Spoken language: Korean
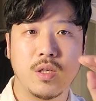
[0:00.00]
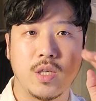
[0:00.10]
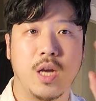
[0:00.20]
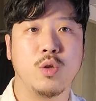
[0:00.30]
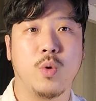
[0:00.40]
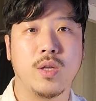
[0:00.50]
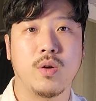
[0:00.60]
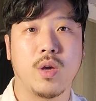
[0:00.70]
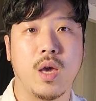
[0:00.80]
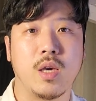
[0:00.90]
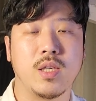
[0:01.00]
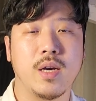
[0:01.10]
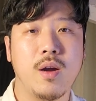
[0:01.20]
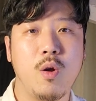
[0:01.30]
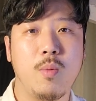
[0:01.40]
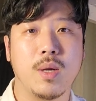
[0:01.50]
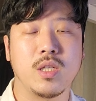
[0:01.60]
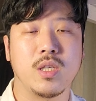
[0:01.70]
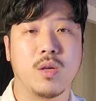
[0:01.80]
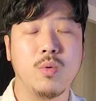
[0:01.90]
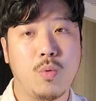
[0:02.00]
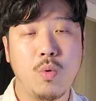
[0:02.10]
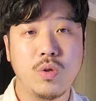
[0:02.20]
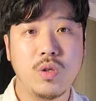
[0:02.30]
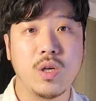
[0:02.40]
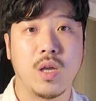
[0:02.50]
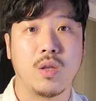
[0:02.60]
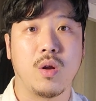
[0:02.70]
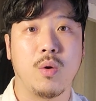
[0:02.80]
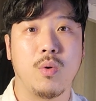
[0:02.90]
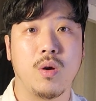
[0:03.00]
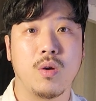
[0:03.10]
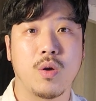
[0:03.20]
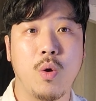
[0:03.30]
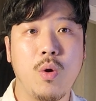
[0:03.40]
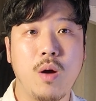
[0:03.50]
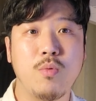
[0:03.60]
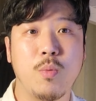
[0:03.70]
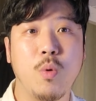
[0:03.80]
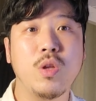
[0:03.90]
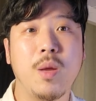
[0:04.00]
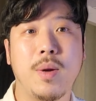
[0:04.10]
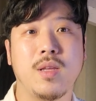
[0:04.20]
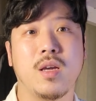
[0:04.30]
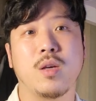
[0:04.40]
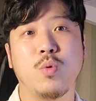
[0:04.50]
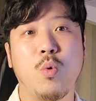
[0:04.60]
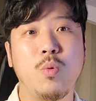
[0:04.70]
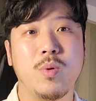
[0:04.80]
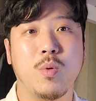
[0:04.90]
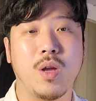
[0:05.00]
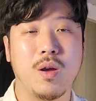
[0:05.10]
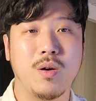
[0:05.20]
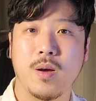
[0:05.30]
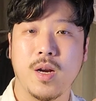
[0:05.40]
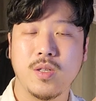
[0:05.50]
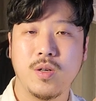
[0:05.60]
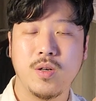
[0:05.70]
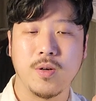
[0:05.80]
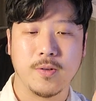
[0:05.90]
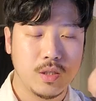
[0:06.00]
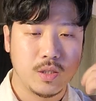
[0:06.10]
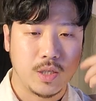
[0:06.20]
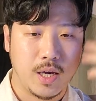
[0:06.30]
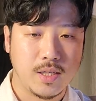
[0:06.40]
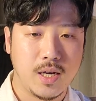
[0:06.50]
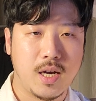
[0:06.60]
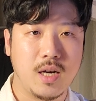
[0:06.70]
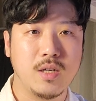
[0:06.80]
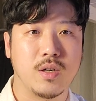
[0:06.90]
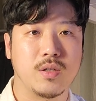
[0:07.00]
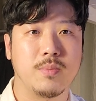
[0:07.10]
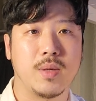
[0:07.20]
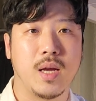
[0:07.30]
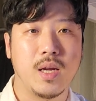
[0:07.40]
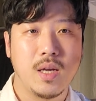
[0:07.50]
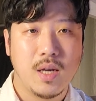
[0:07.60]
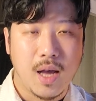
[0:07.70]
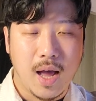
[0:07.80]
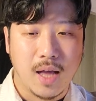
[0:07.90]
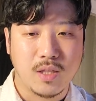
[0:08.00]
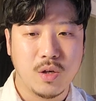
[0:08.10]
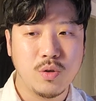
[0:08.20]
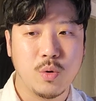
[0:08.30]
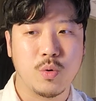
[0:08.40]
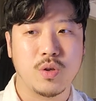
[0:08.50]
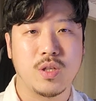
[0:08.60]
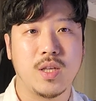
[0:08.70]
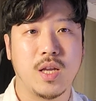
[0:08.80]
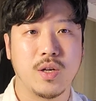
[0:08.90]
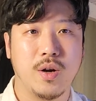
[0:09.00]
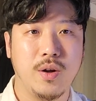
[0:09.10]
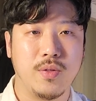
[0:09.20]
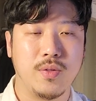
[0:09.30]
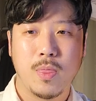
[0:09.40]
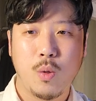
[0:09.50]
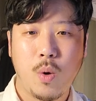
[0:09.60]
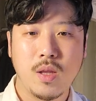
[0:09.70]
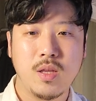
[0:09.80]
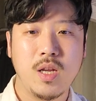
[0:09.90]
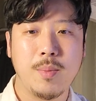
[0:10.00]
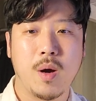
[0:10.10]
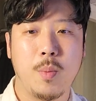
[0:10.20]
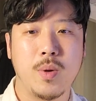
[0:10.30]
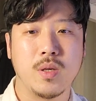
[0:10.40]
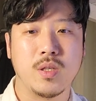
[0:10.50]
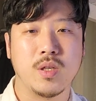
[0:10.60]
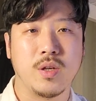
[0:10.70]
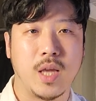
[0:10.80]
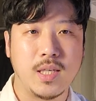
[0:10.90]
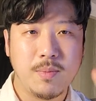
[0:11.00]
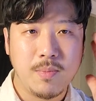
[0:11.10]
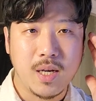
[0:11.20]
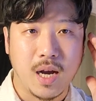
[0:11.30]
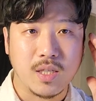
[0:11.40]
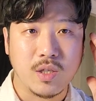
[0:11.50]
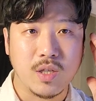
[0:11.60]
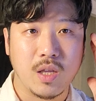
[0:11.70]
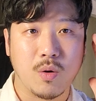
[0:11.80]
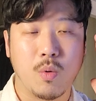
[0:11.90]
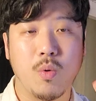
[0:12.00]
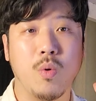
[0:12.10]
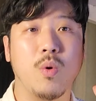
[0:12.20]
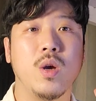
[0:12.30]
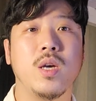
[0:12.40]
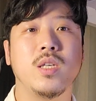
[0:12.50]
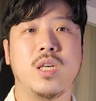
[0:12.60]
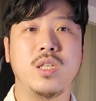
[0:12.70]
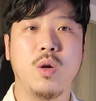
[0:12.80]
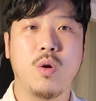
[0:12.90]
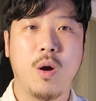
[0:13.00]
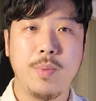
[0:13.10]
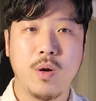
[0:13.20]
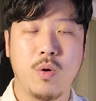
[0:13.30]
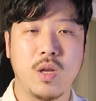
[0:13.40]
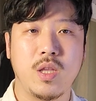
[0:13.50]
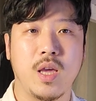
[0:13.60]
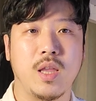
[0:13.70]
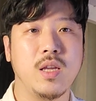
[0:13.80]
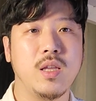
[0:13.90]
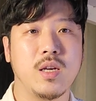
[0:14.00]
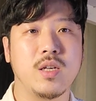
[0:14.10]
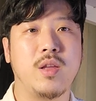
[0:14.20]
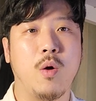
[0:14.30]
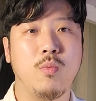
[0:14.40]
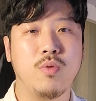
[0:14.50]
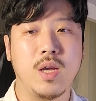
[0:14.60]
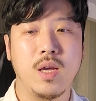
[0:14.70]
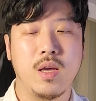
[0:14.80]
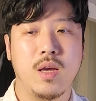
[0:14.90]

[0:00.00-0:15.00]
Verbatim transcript: 제일 좋았던 게 이상개월만 지나도 꼴등이 돼 있더라고요. 결과물을 볼 때마다 이게 소름이 돋아요. 그래서 제 생각은 그렇습니다. 안정적으로 쓴다는 건 똑같은 이름의 커피를 쓰는 건 내 심리가 안정되는 거고 실제로 커피 퀄리티에는 그 내용물이